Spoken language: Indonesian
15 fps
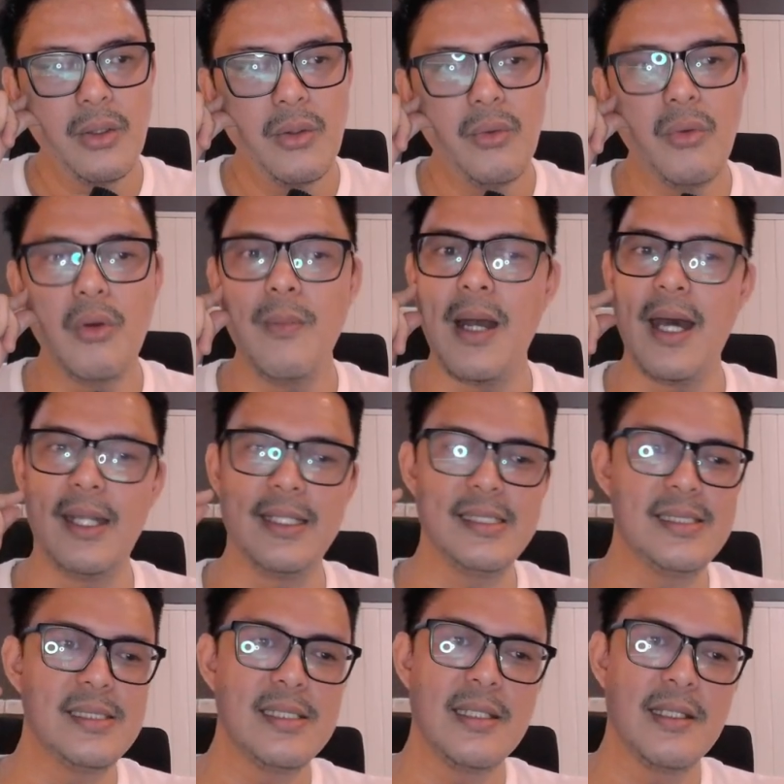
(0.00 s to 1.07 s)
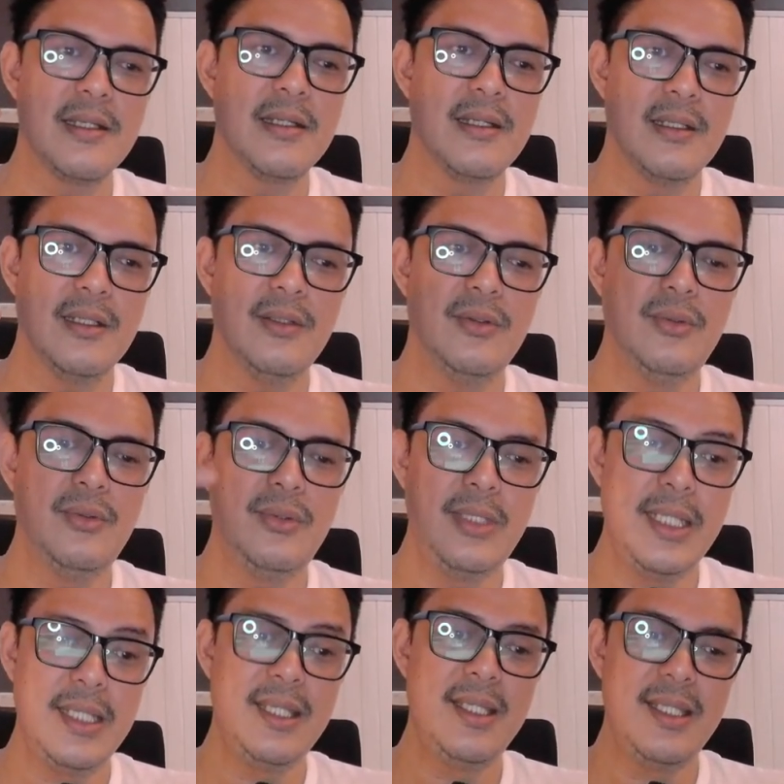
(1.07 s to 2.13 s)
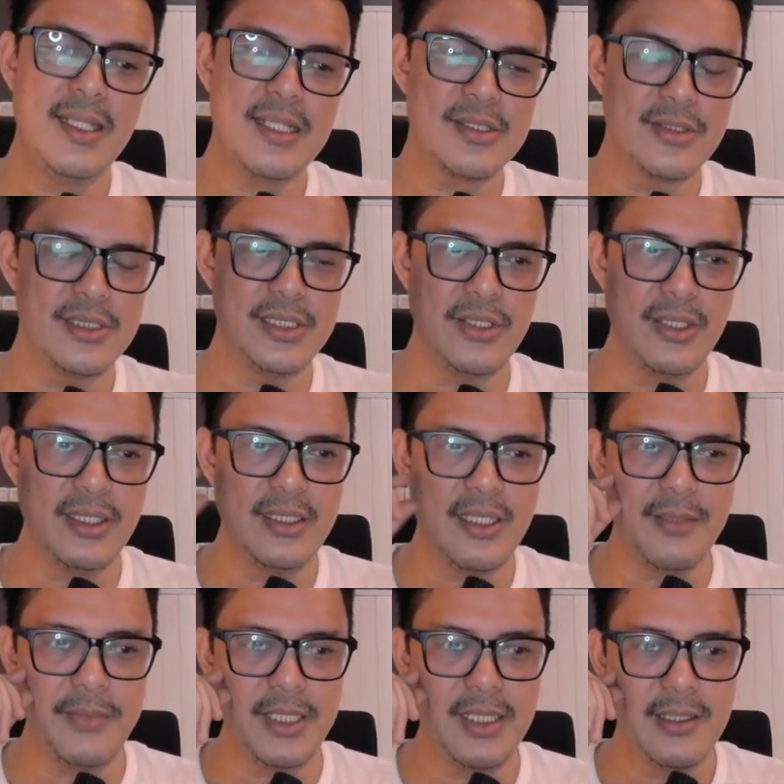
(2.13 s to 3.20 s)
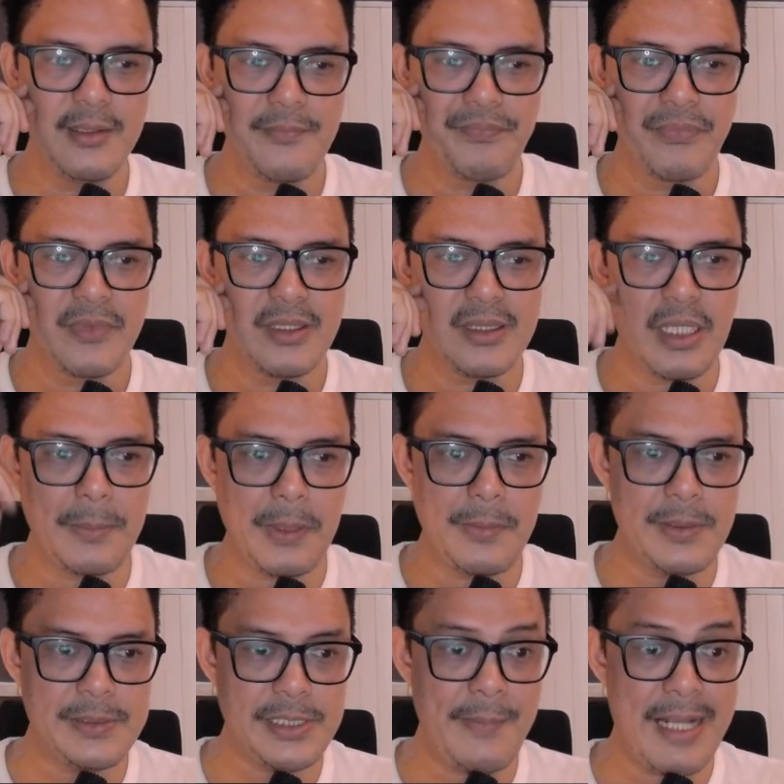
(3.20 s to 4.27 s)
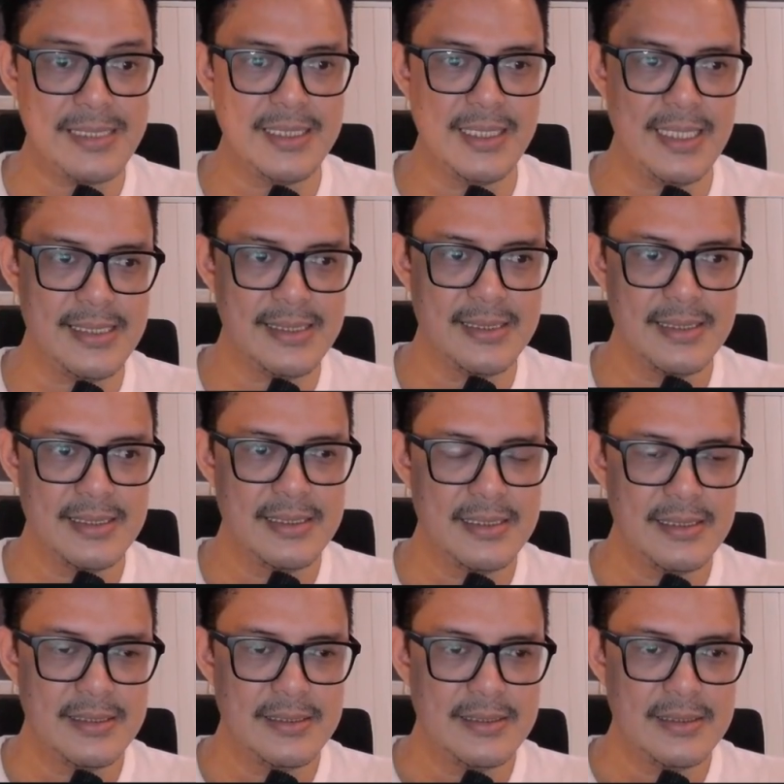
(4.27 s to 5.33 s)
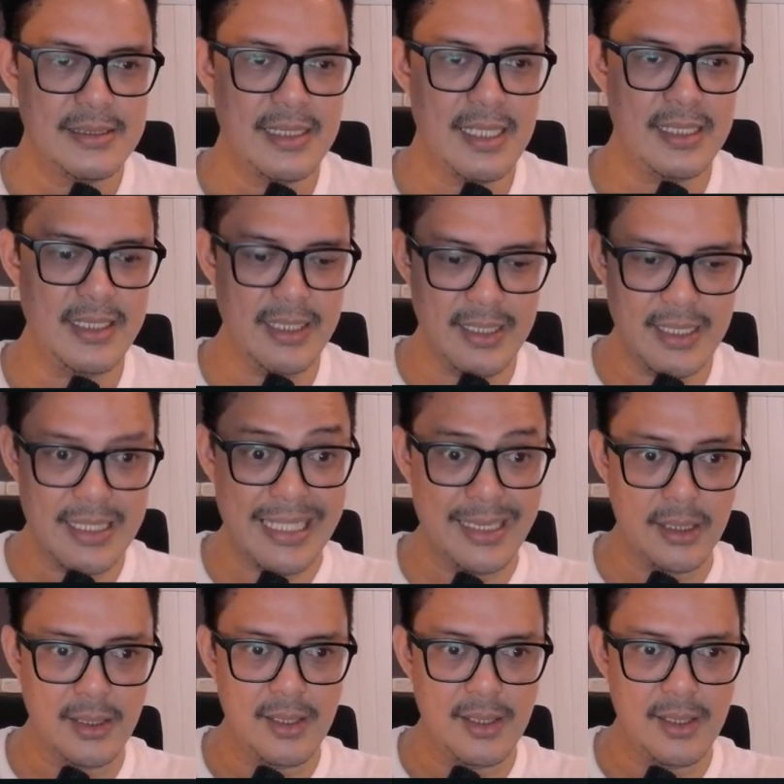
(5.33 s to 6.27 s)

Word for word: oh manis Uri langsung di situ ya dia milih tanpa bahasa basi guys nggak di read